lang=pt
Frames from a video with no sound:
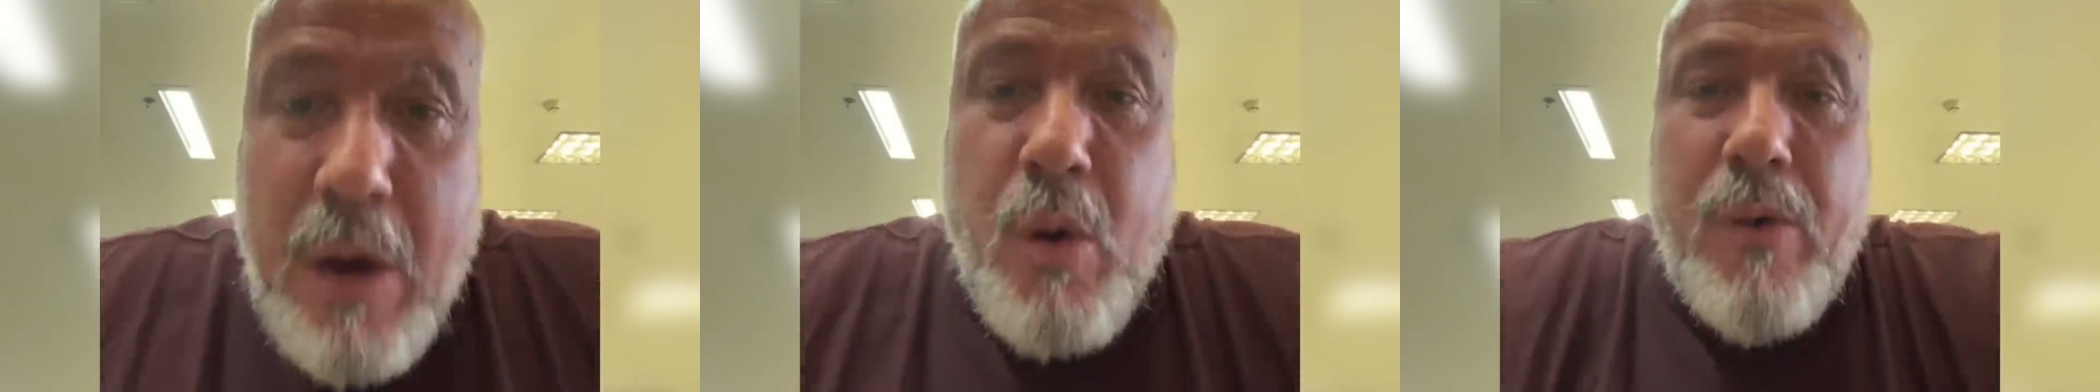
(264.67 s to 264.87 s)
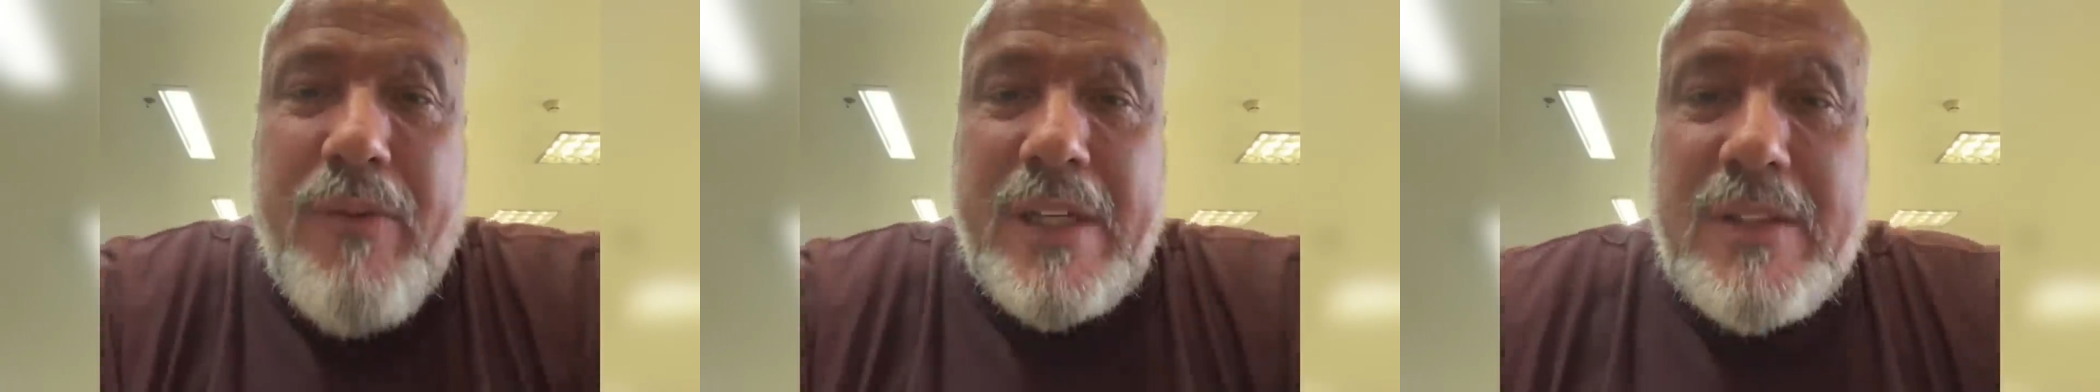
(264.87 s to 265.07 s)

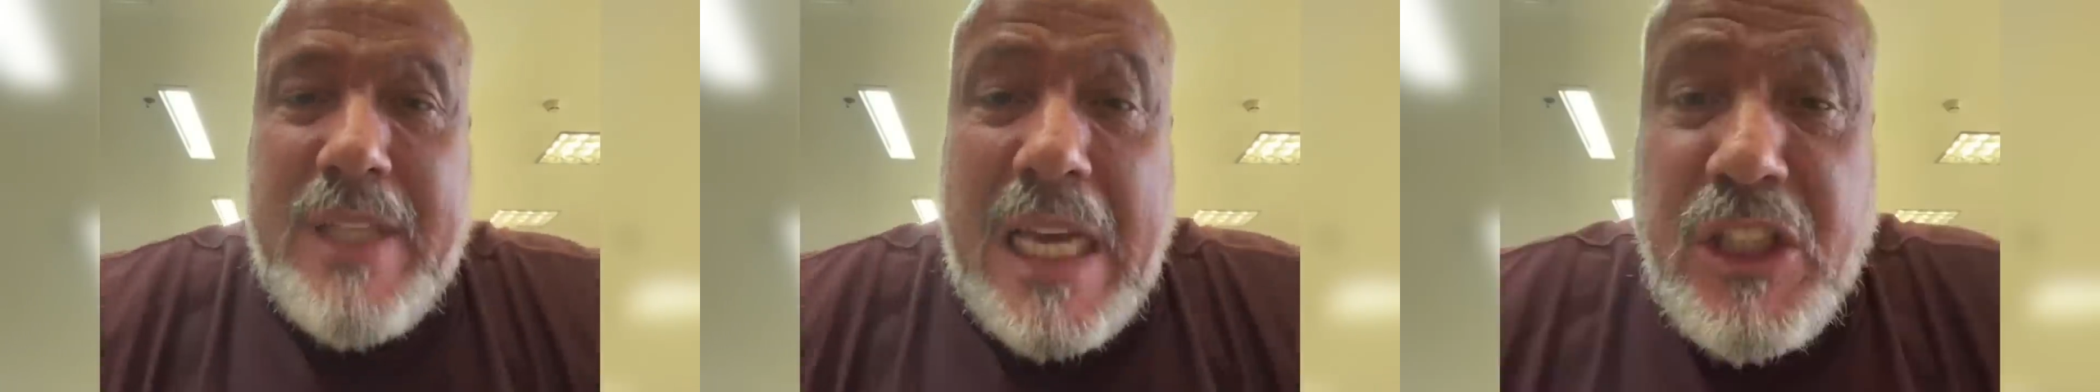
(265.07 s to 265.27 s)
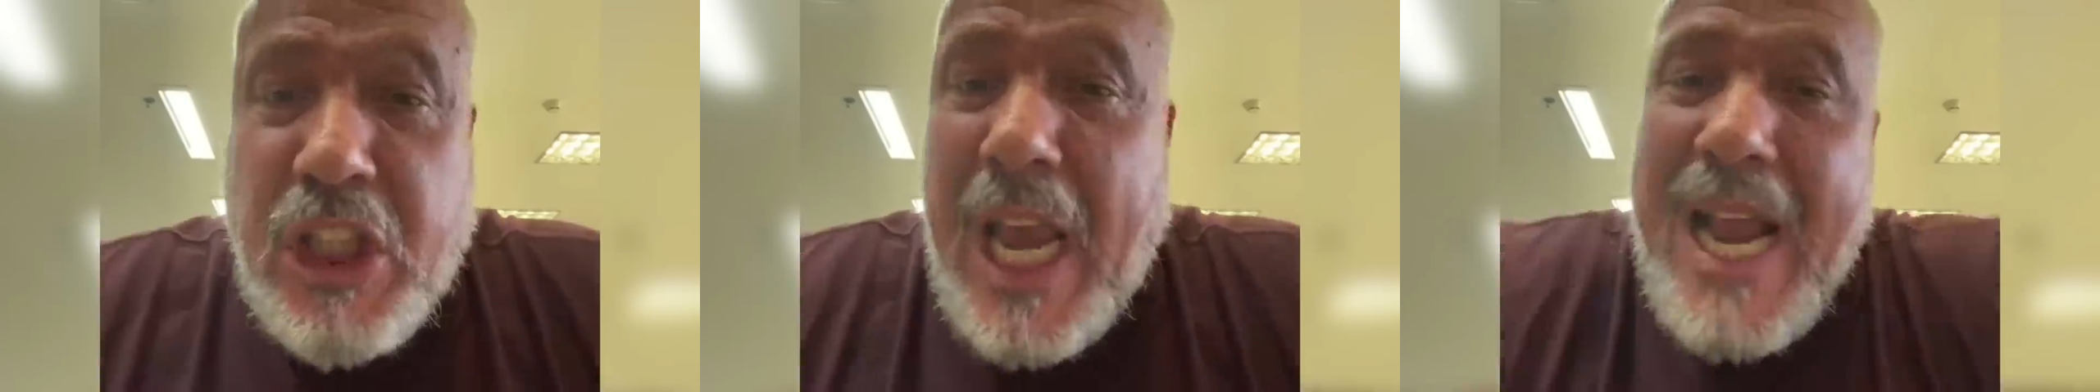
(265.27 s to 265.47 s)

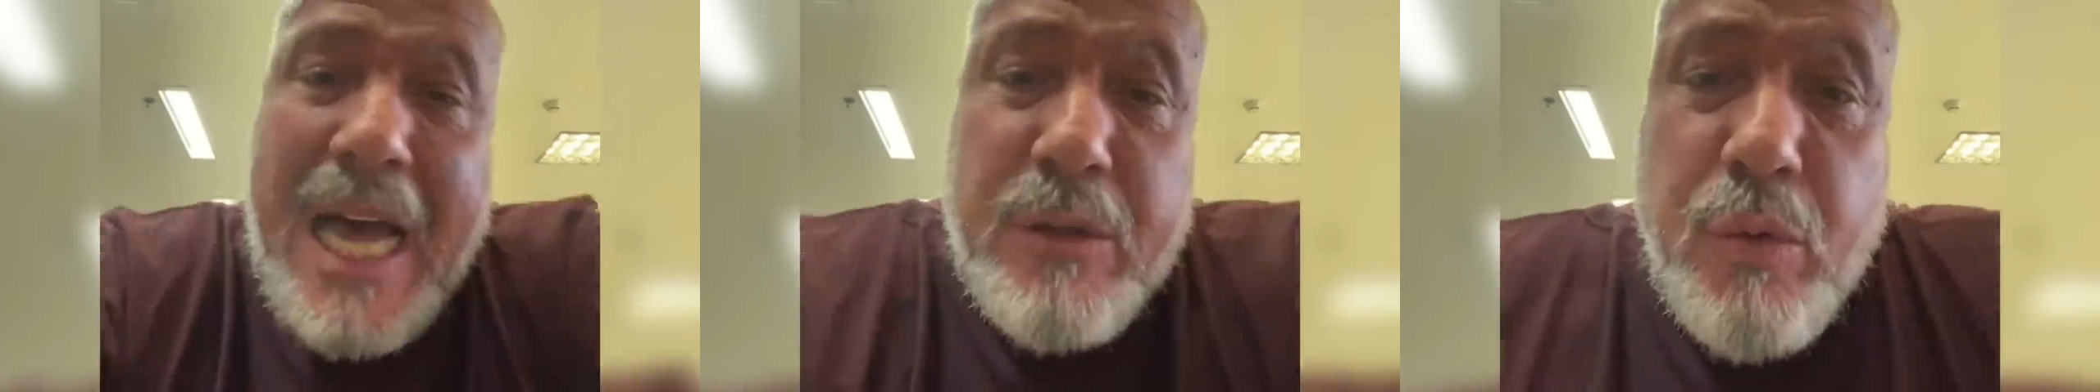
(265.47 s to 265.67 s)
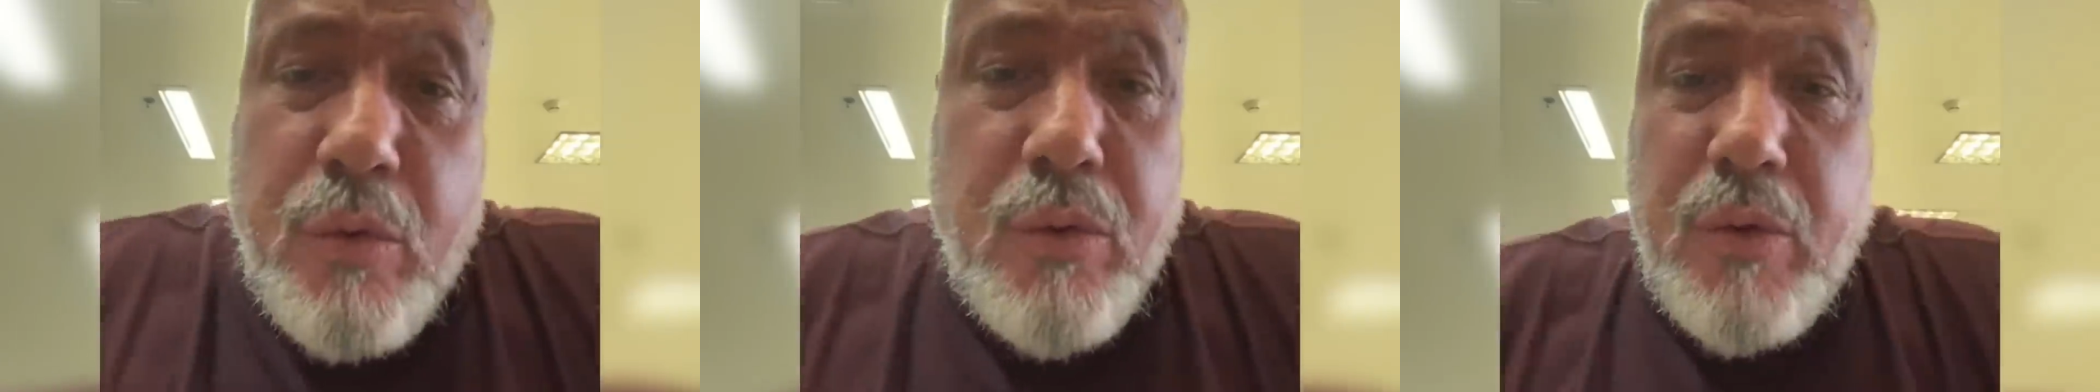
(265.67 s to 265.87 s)
conversar e
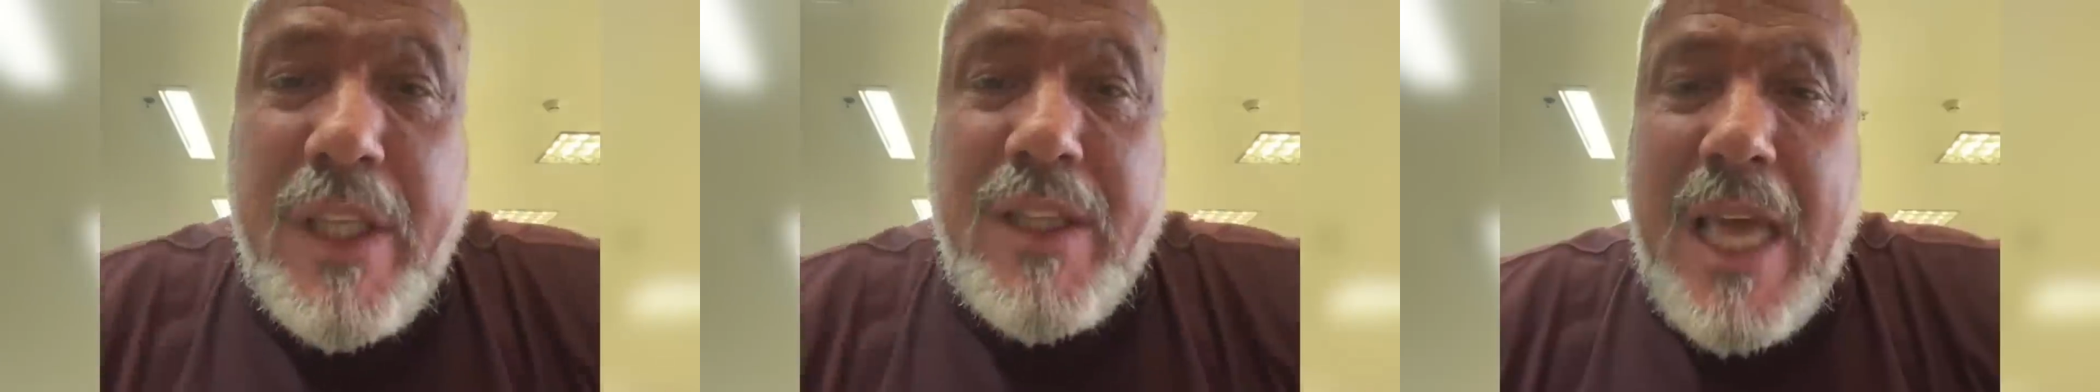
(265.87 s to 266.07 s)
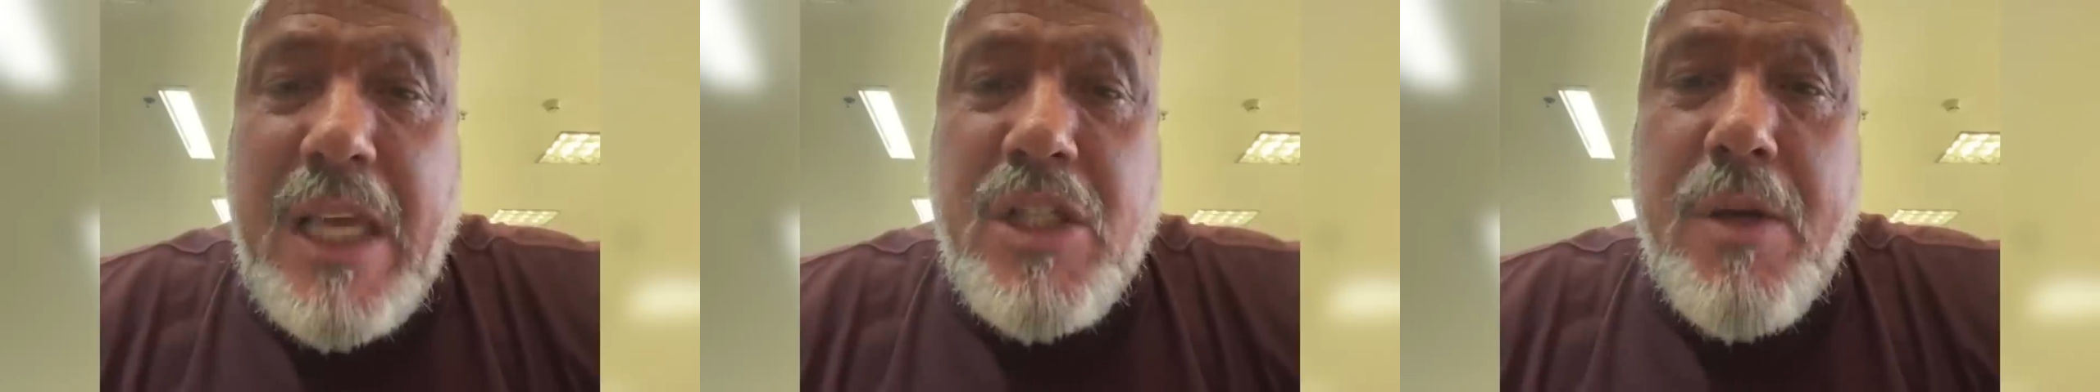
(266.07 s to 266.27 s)
chegar num
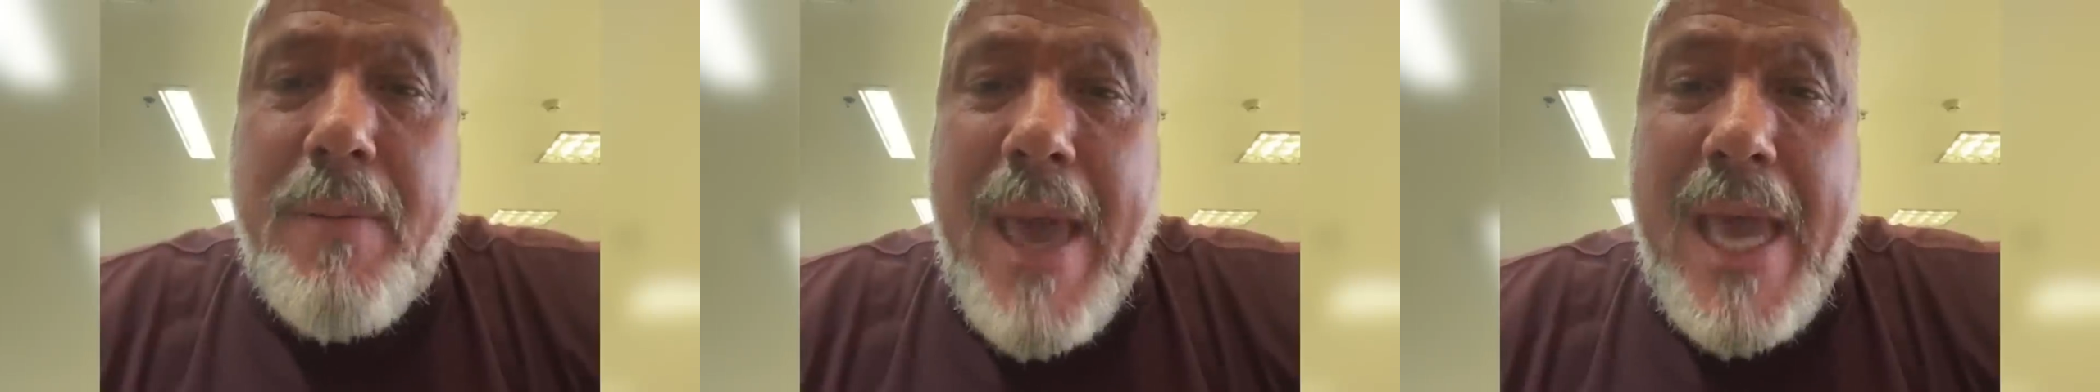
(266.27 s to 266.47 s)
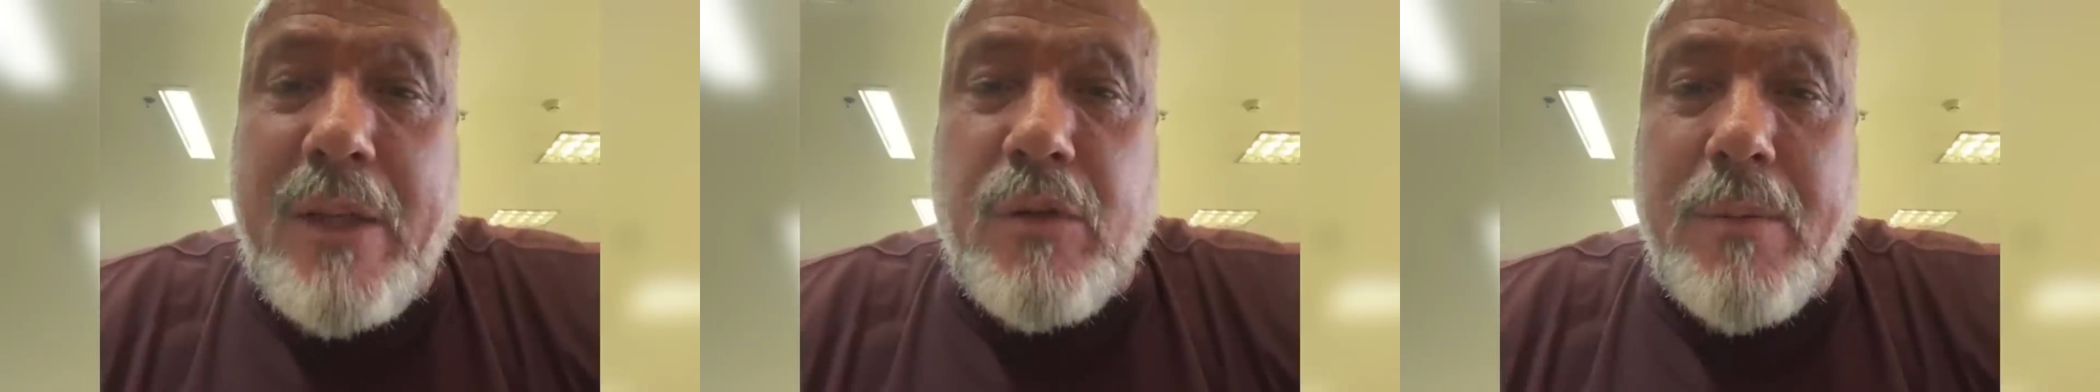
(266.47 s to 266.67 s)

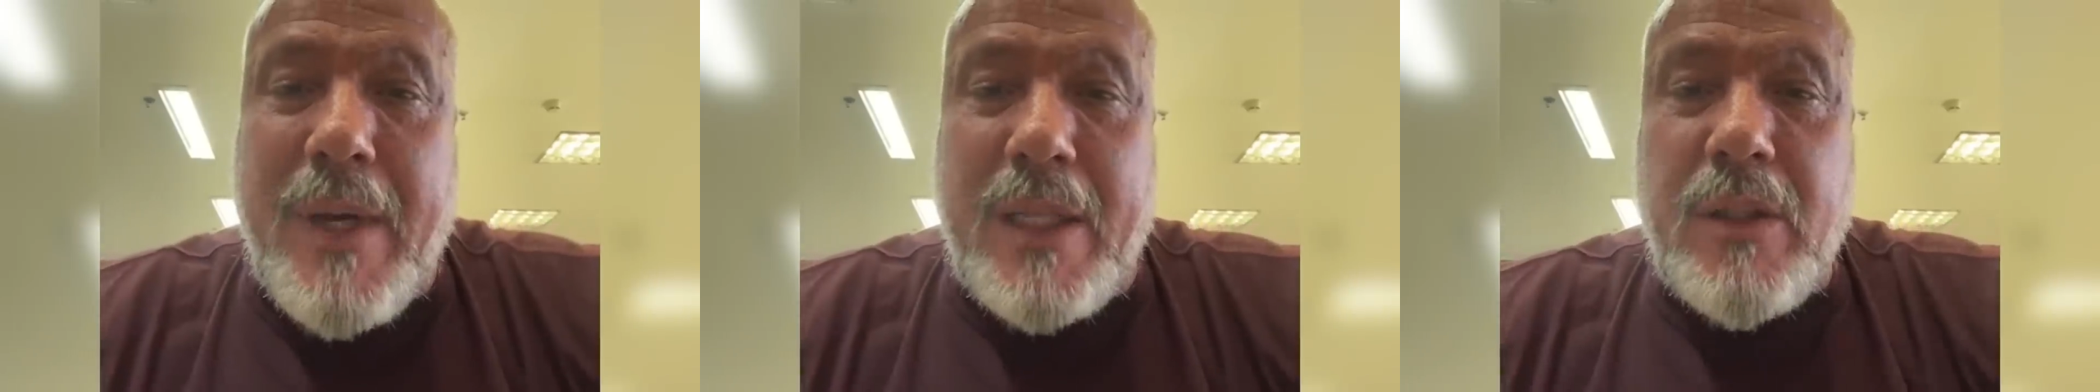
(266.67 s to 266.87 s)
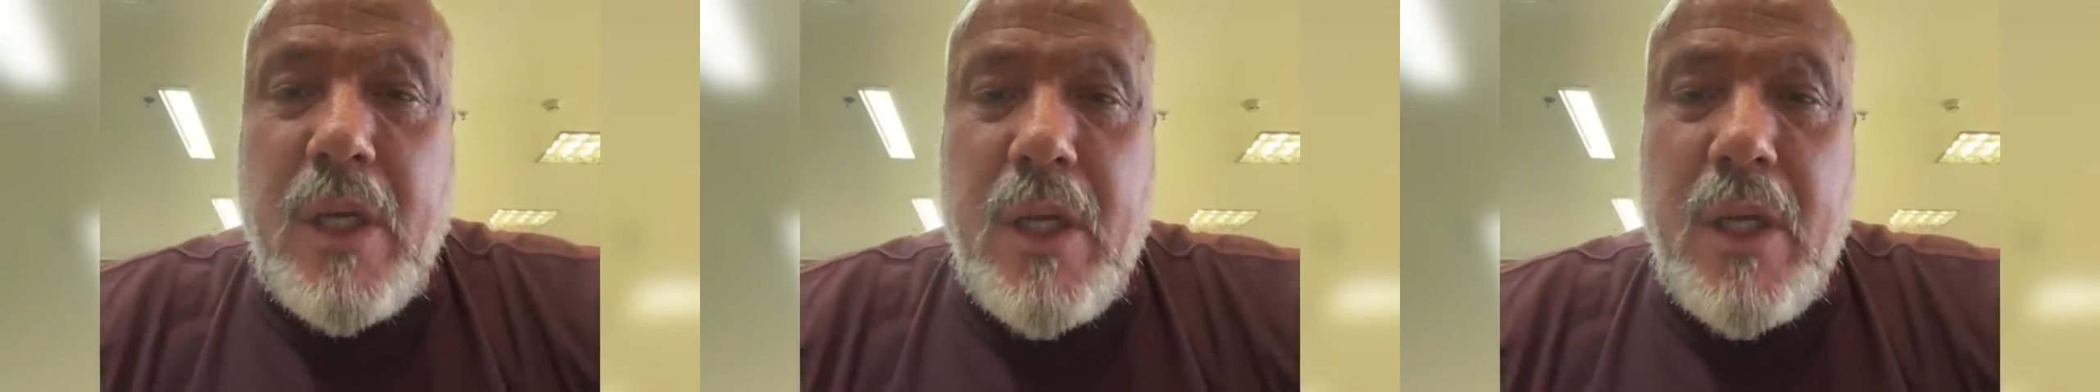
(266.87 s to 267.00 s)
entendimento, mano.